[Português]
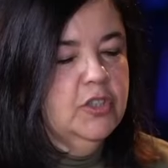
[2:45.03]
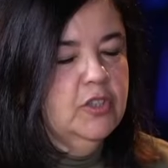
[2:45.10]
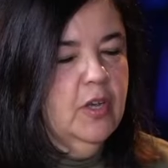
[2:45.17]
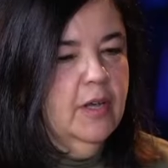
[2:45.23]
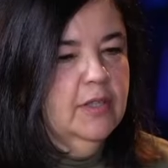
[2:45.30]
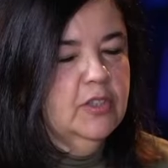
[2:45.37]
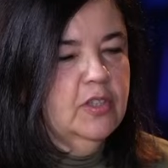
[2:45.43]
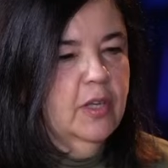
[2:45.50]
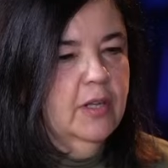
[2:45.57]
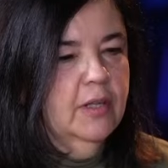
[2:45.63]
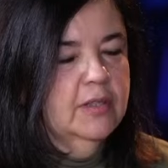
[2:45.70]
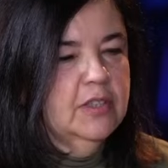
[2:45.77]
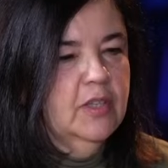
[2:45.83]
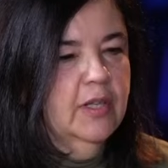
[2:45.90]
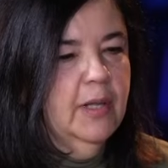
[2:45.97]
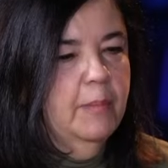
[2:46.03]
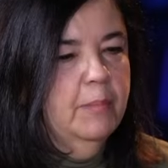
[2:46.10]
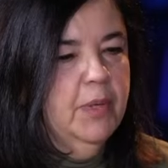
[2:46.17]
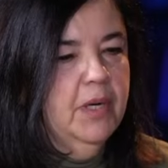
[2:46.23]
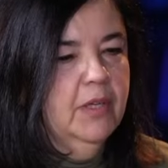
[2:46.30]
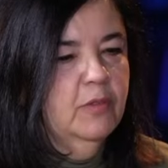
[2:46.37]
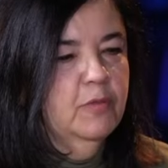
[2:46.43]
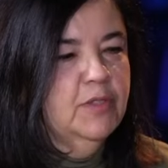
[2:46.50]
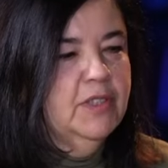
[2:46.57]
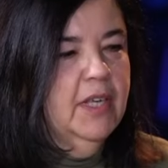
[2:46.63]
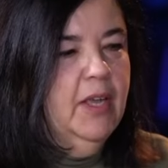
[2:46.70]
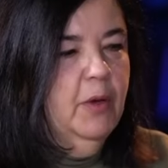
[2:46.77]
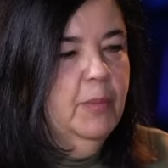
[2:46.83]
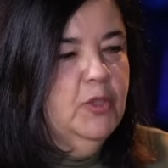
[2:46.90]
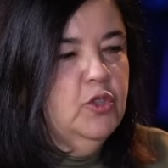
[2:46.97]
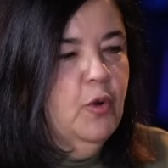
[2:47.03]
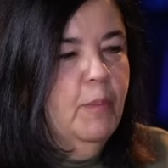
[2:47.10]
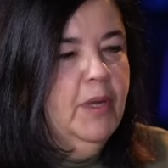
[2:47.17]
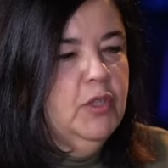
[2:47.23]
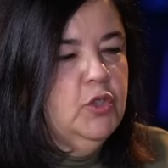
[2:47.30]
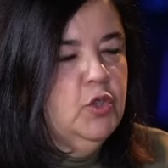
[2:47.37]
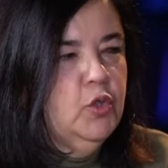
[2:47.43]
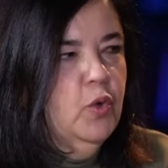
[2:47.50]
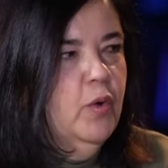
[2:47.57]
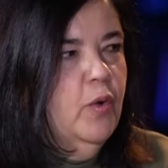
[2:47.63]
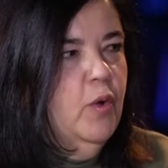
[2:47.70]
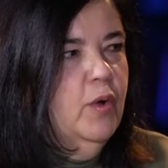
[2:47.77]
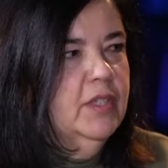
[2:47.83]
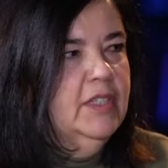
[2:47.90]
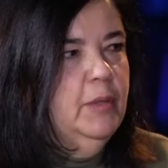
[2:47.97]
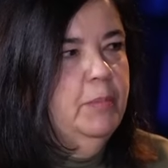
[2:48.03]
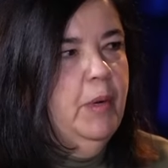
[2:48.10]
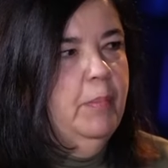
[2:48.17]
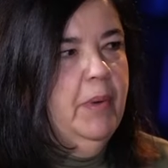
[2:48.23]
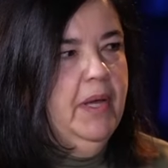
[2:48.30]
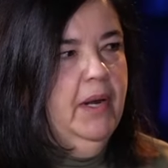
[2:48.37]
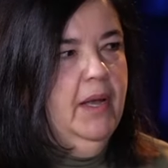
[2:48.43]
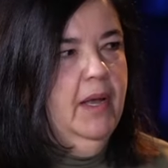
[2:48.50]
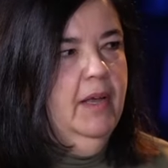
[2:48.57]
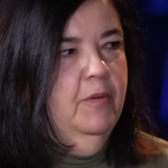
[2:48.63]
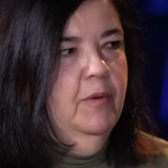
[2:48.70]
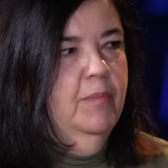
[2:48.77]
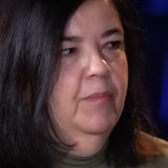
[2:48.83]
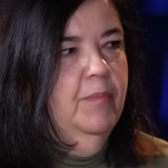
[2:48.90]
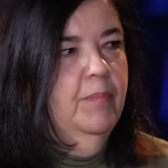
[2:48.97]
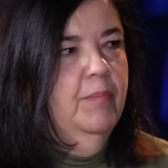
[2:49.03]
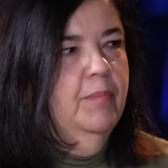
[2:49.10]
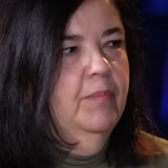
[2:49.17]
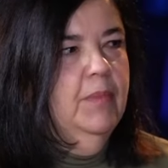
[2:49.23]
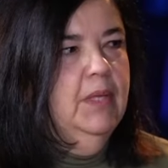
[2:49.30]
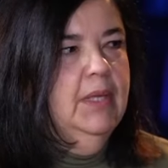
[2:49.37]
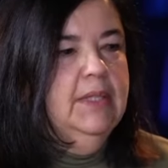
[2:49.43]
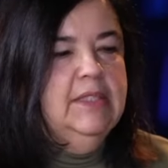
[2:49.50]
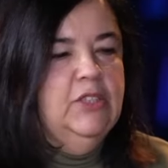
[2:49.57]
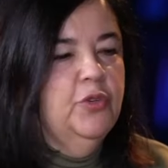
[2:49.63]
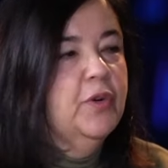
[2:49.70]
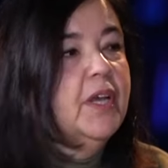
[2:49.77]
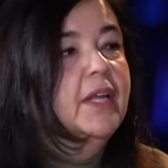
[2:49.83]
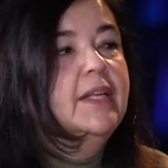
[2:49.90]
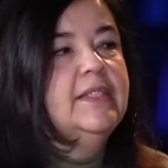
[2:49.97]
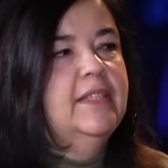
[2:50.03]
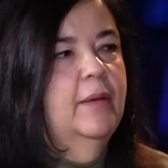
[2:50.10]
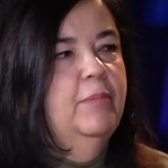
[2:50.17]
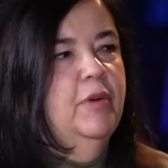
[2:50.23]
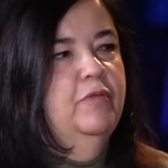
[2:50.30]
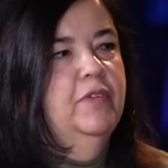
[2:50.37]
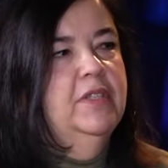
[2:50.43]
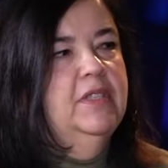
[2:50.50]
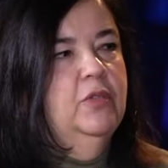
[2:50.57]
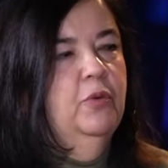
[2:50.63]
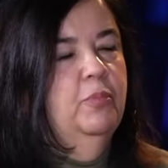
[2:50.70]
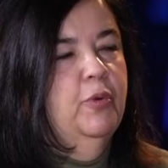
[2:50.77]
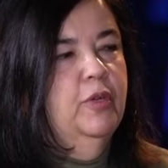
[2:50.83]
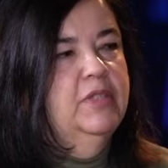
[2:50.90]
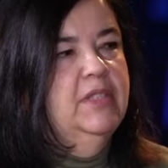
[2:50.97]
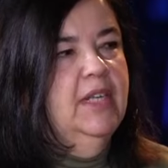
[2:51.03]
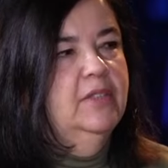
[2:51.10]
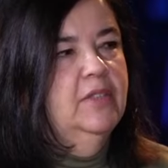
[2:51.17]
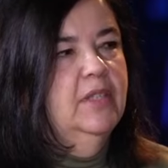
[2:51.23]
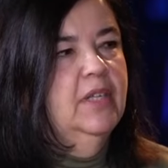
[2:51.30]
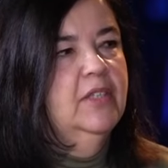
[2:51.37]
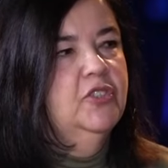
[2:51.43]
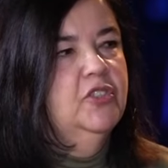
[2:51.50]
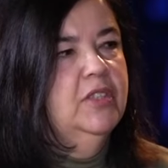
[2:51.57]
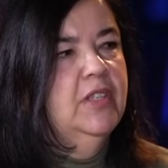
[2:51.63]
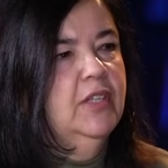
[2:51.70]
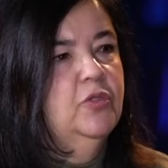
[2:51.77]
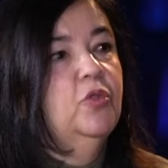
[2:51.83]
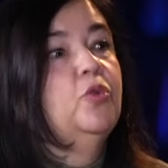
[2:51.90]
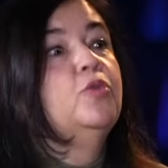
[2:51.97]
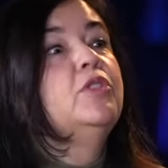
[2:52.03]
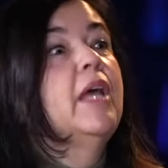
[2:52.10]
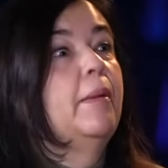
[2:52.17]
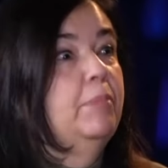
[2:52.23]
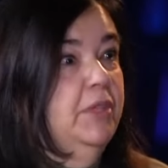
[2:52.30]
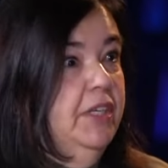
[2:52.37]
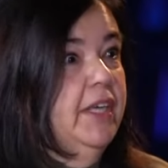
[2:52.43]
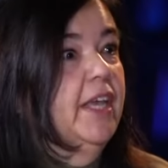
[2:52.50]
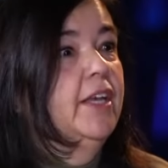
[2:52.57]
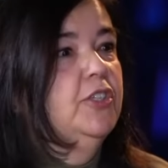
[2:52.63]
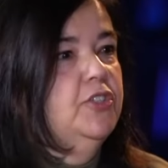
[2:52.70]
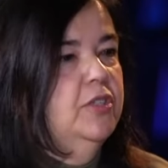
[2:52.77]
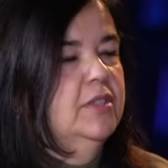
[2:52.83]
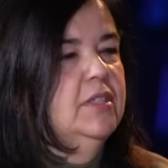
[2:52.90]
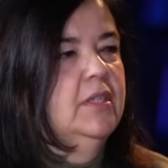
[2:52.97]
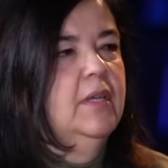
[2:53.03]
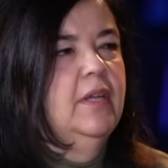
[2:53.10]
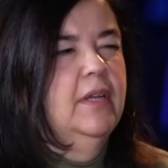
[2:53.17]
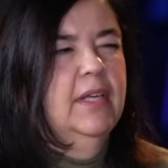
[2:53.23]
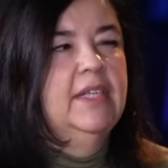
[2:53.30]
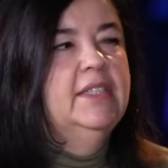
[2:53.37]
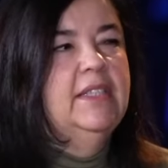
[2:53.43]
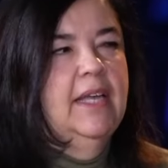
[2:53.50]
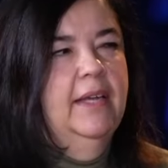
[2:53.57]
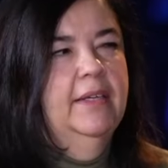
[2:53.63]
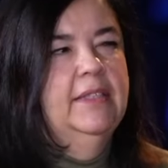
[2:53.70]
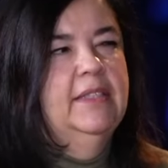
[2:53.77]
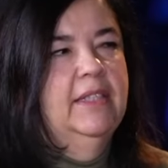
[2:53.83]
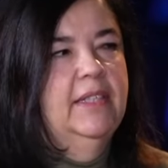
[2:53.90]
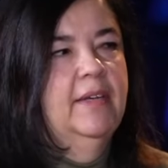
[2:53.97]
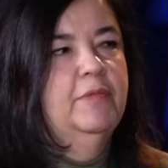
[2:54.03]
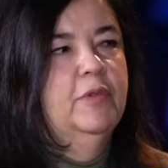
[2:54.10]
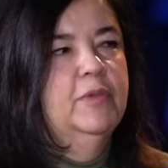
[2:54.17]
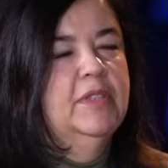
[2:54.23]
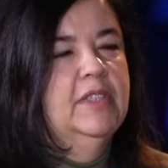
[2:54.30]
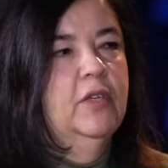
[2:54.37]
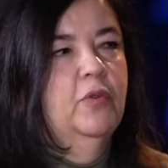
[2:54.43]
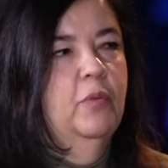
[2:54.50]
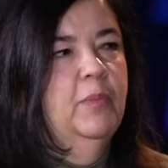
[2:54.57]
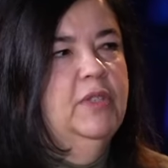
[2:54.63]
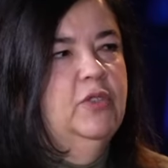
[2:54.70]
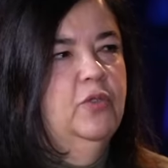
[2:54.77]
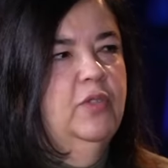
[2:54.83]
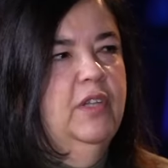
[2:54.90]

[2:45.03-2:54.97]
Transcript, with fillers: eu só, só, só lembrando, você realmente começou a se preparar e se organizar para fazer o processo da candidatura, os applications. Que série que você estava quando você começou,